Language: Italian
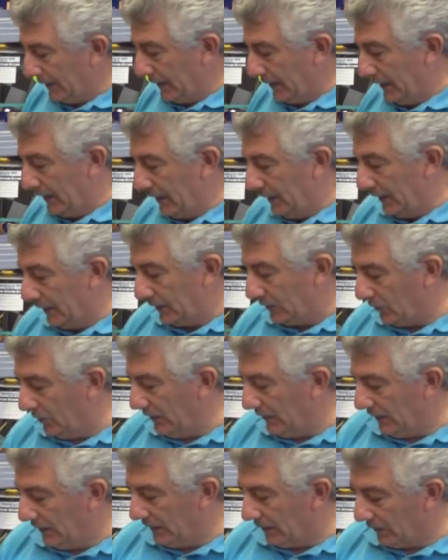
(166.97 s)
E
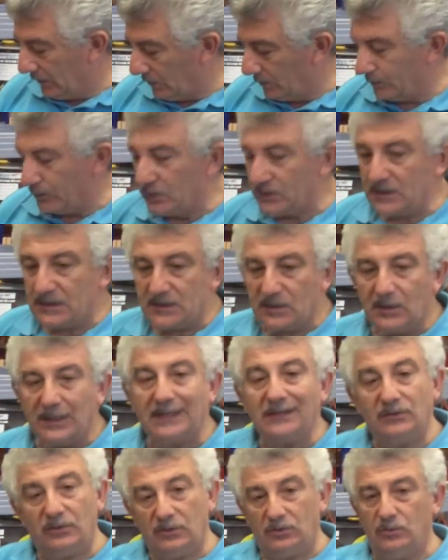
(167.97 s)
quindi
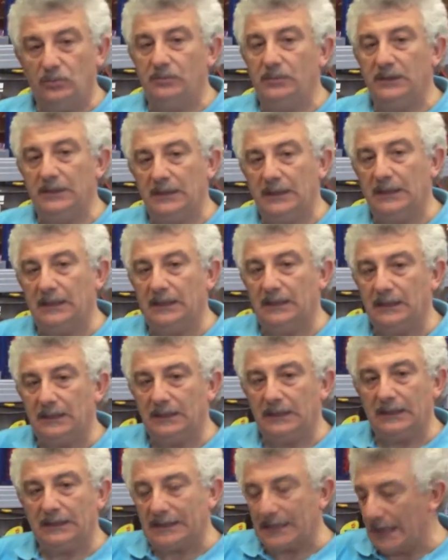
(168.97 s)
posizionando i tubi nel,
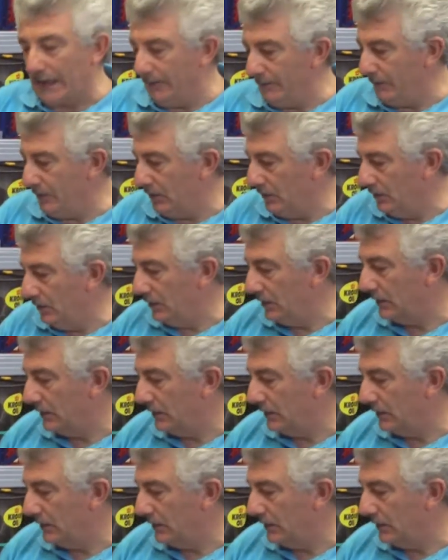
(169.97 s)
nel cambio,